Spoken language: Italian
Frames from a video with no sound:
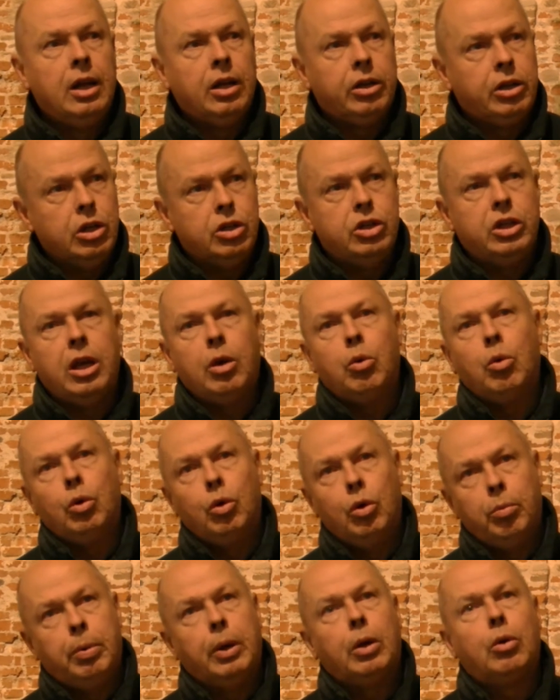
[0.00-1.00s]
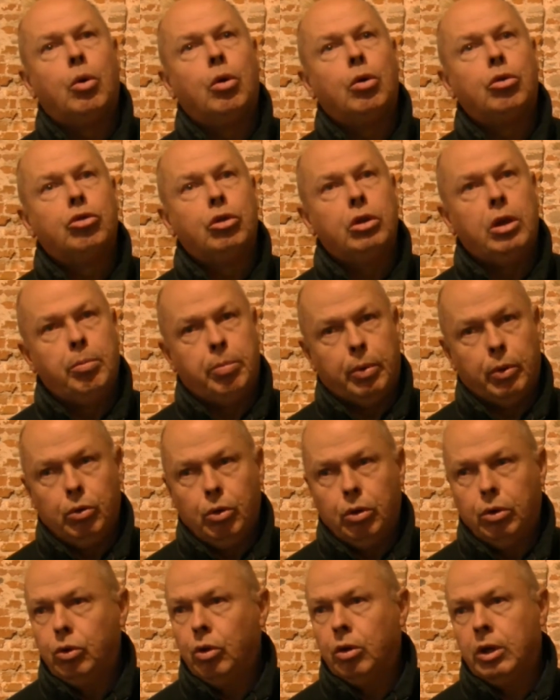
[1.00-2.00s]
che seguono il percorso del
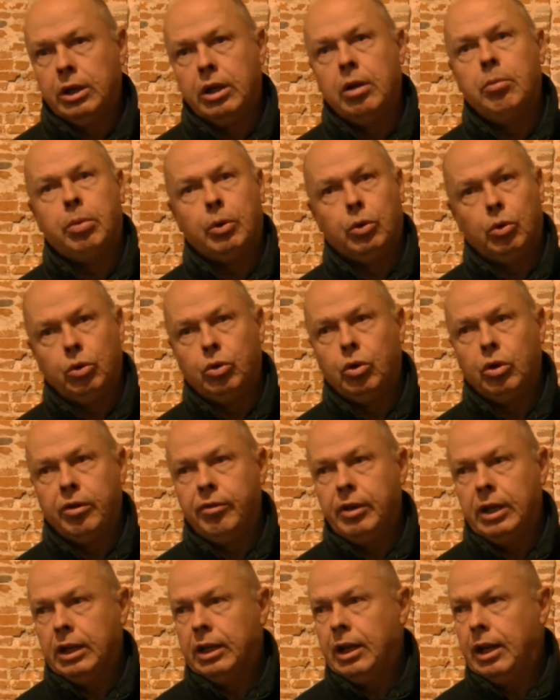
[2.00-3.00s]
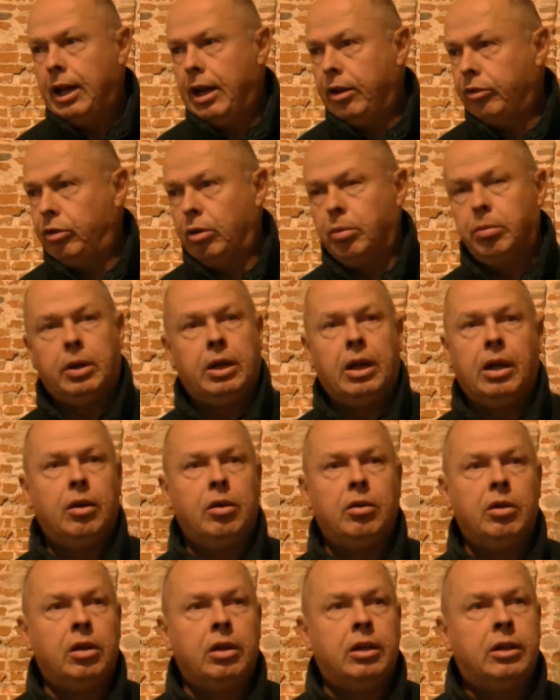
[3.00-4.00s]
prodotto, anche il prodotto che viene dall'estero,
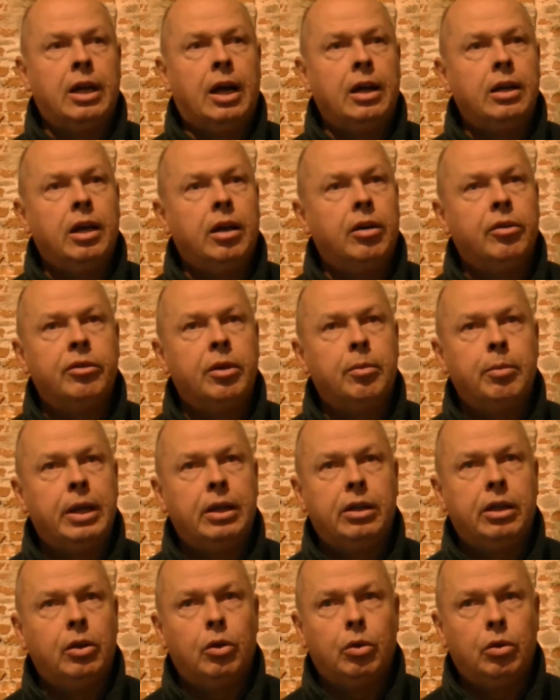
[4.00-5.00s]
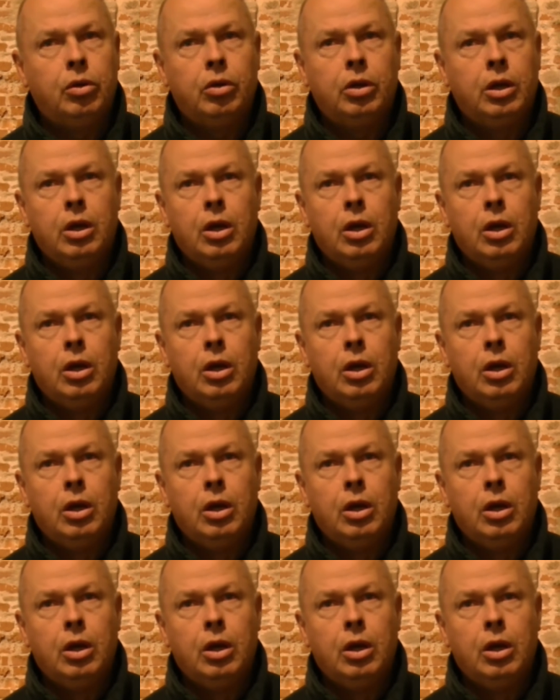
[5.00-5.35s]
perché l'Italia ovviamente non,